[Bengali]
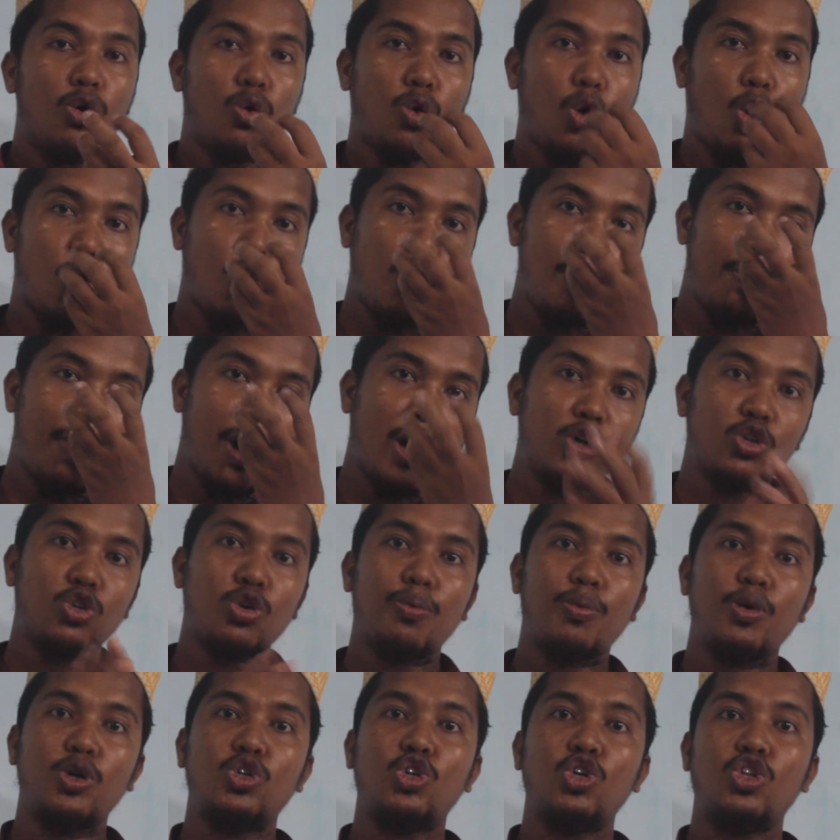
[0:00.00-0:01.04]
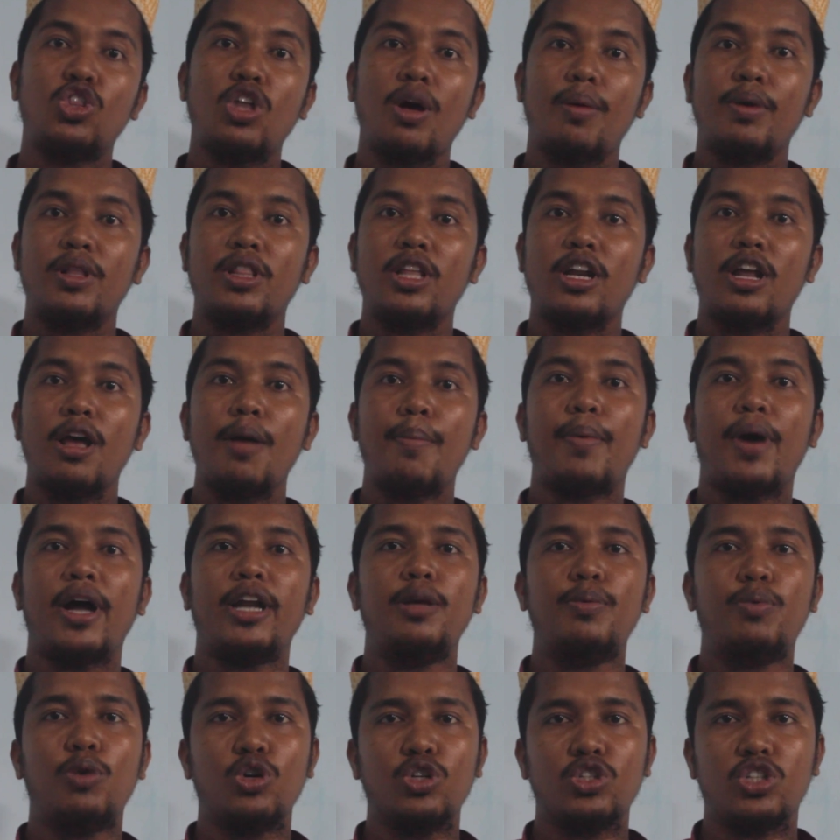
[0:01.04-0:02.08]
নরম মাংস পর্যন্ত আমাদেরকে
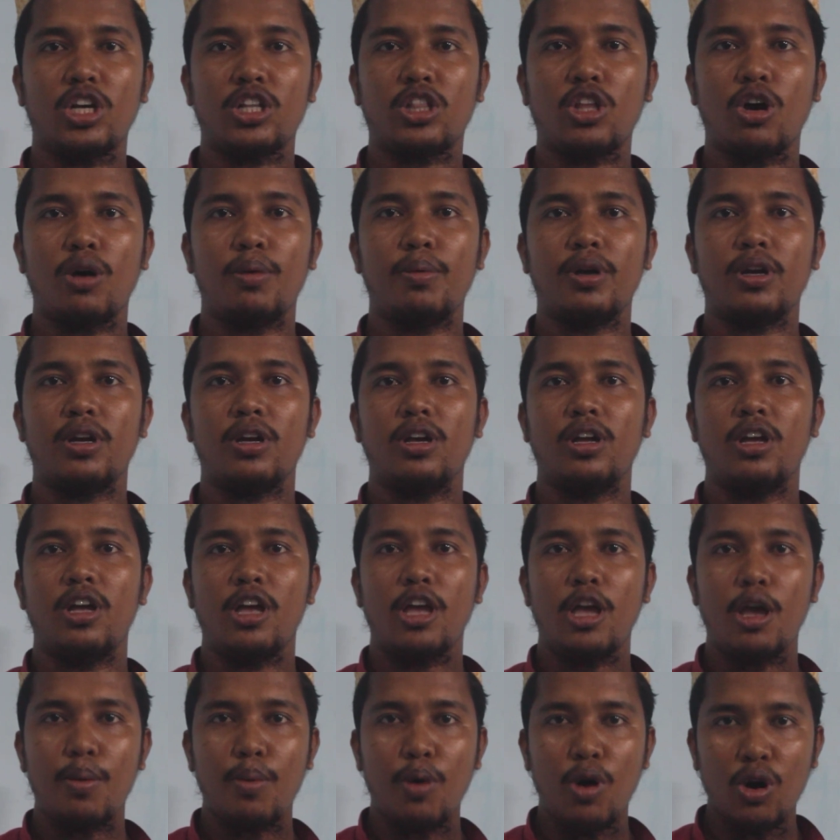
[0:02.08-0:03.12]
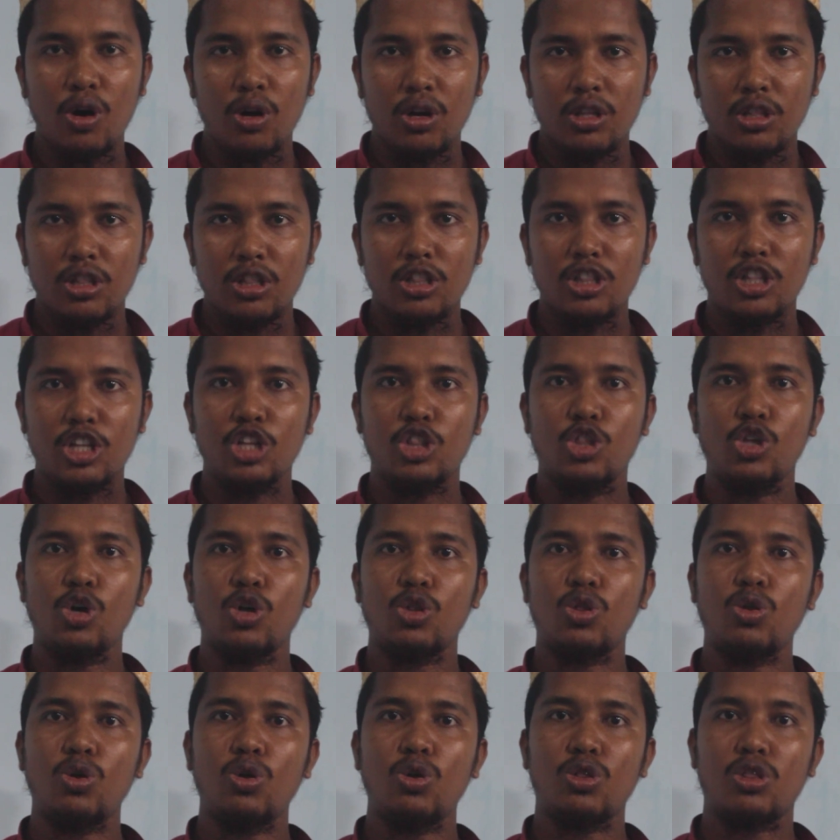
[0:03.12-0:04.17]
পানি পৌঁছাতে হবে এবং
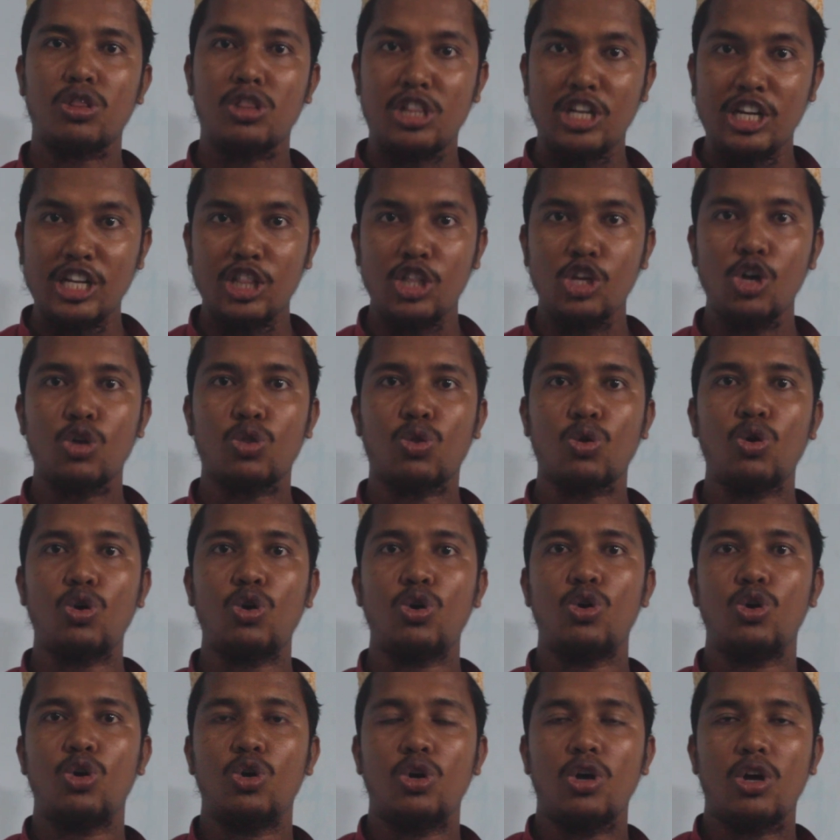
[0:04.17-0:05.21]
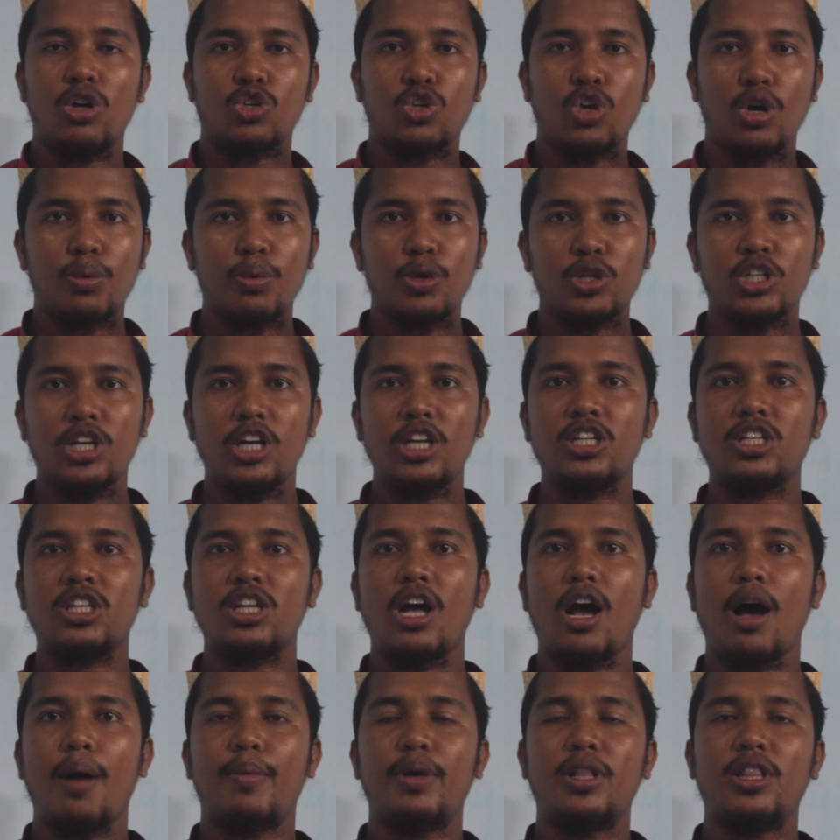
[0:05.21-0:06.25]
দ্বিতীয়ত তৃতীয়ত সর্বশেষ
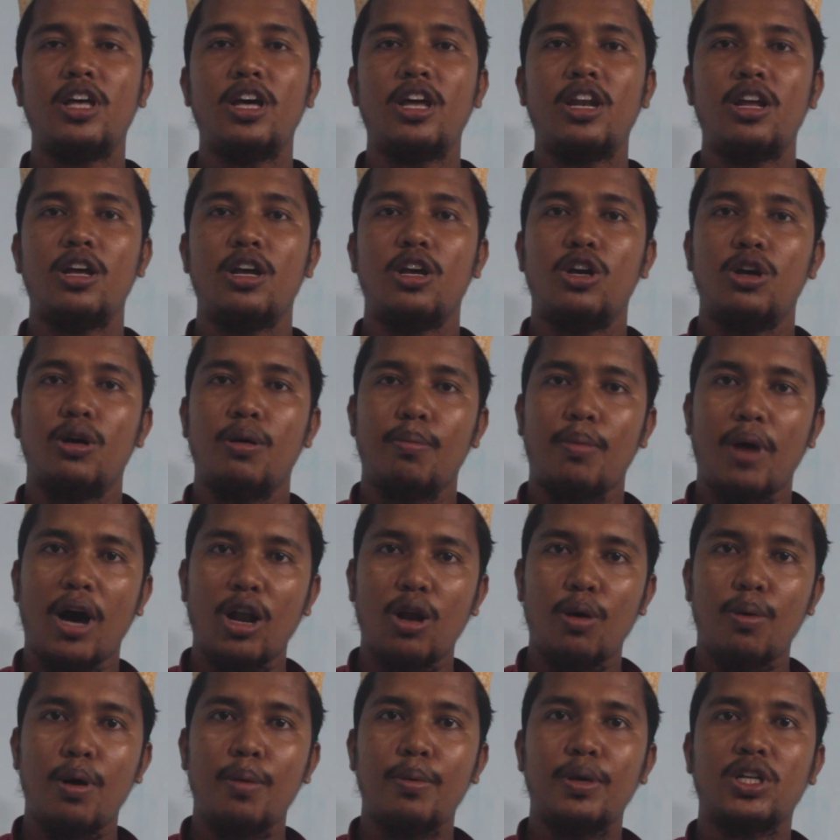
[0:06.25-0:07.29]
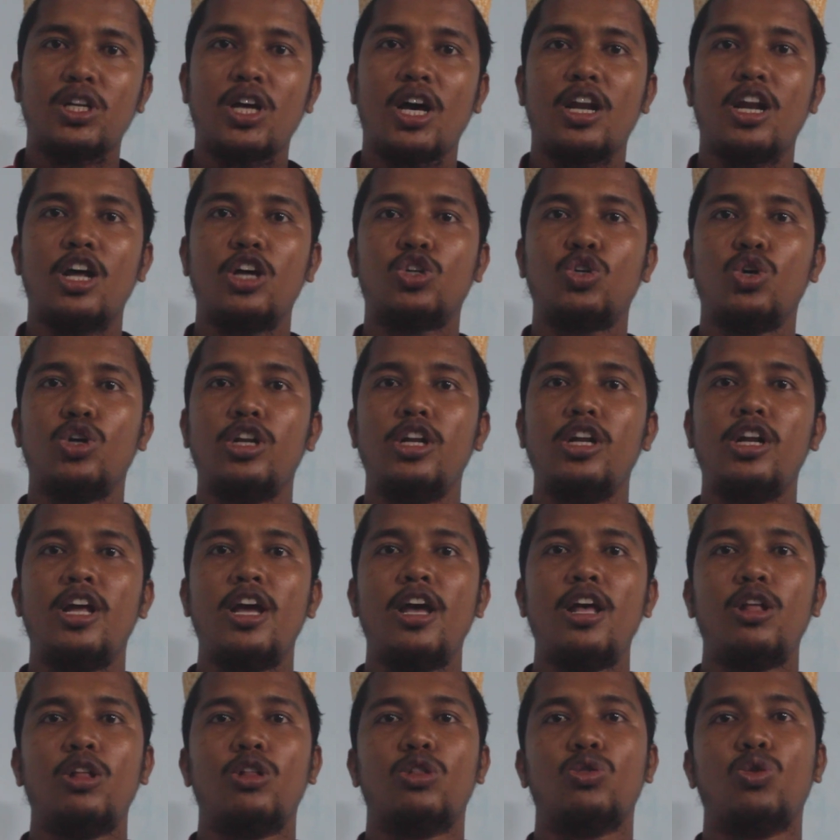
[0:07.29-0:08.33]
আমাদের ভালোভাবে সারা
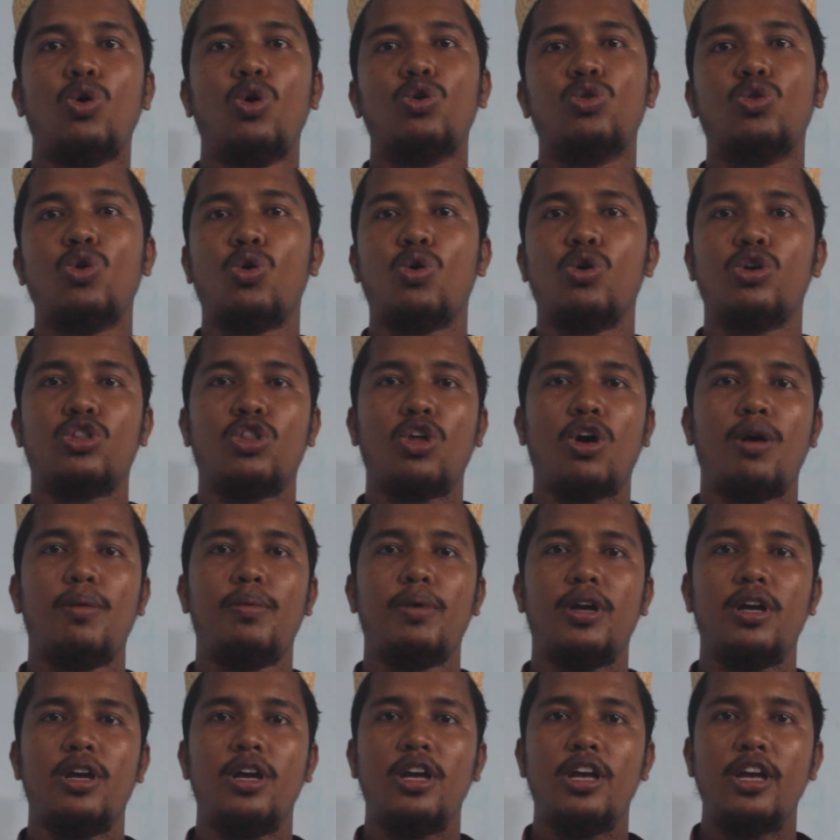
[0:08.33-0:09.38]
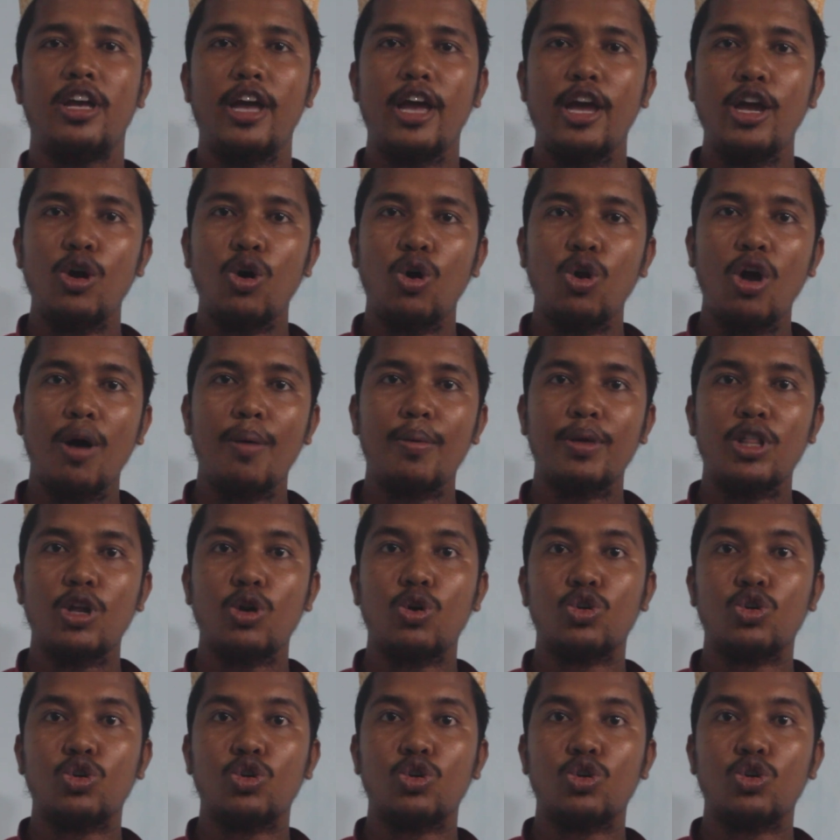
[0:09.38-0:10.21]
শরীরকে ধৌত করতে হবে এই হলো আমাদের